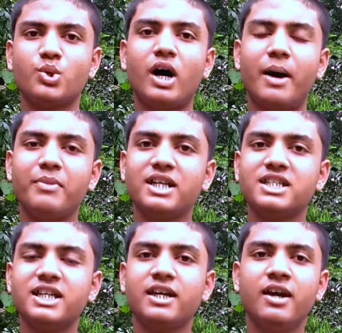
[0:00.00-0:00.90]
সো আমরা
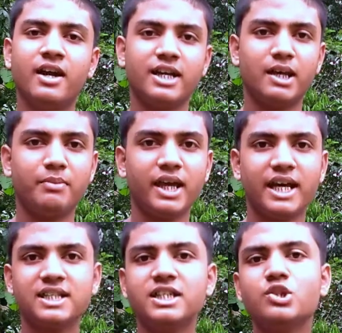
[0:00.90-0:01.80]
আজকে রিয়ালমি
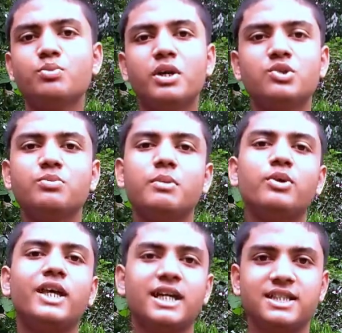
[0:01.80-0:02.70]
এক্স থ্রি সুপার জুম
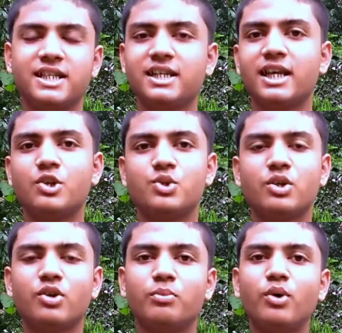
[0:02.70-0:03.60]
এবং এক্স থ্রি নিয়ে
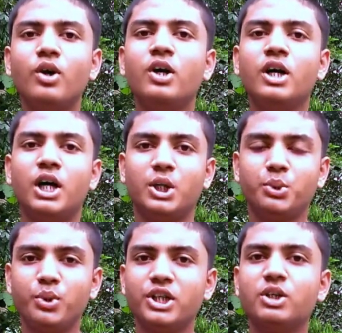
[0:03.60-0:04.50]
আলোচনা করবো
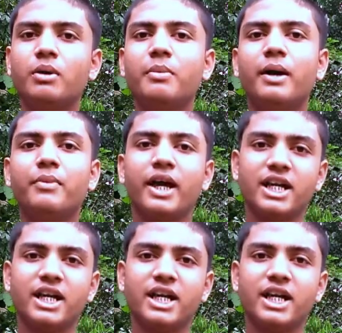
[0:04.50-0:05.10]
দুঃখিতভাবে আমরা